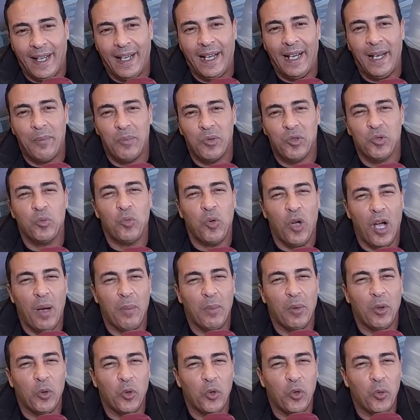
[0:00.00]
على مجموعة
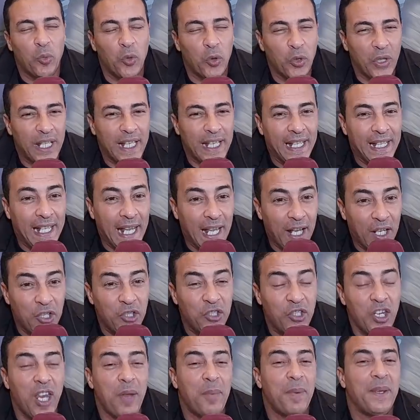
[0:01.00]
من الأمور اللي هي
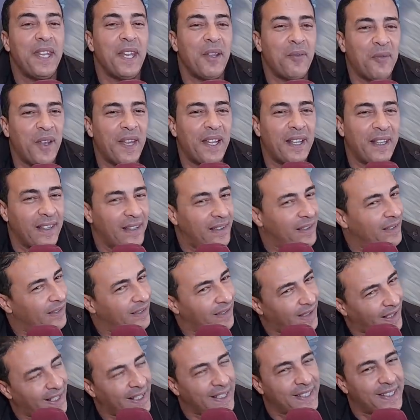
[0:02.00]
إيجابية في هذه
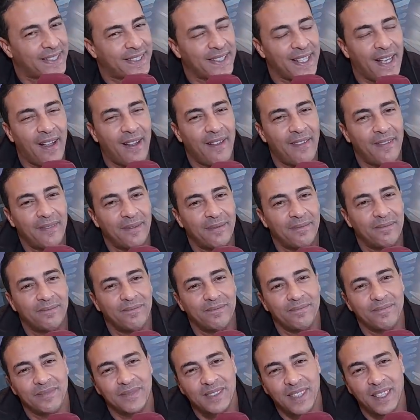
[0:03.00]
القصة
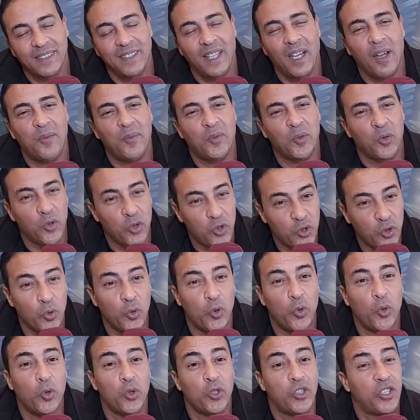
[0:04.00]
تضافر
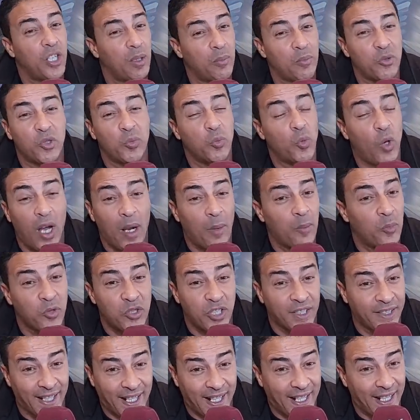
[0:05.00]
الجهود ديال مجموعة
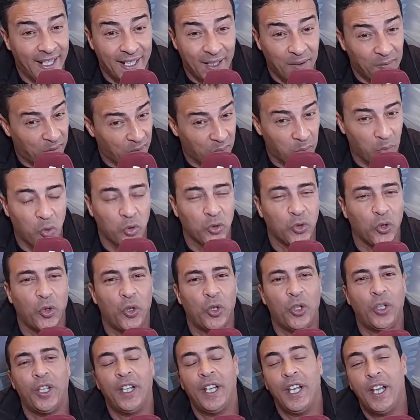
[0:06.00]
متدخلين في
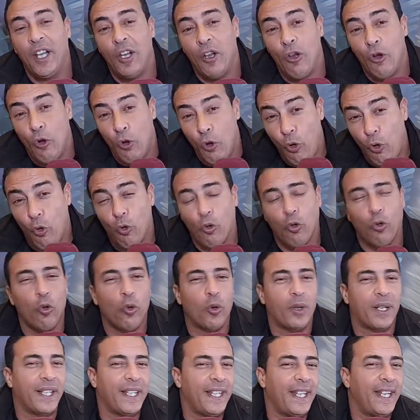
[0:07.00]
الموضوع
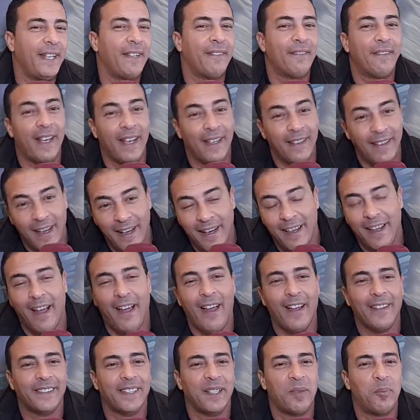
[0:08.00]
حقوقيين كذلك
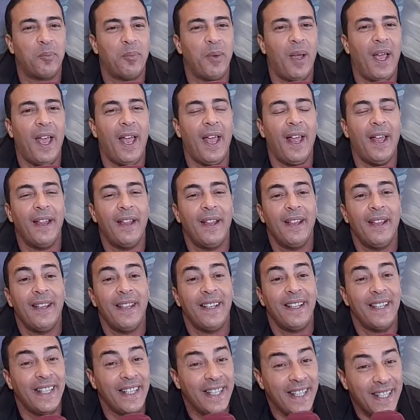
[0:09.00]
أطباء
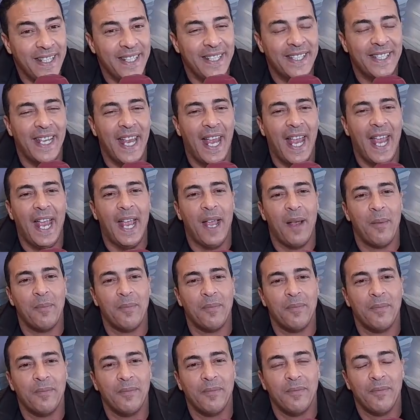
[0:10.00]
للإسهام
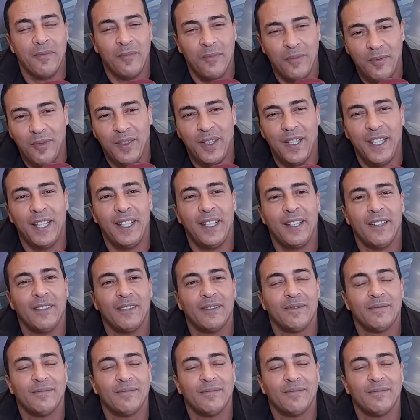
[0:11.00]
في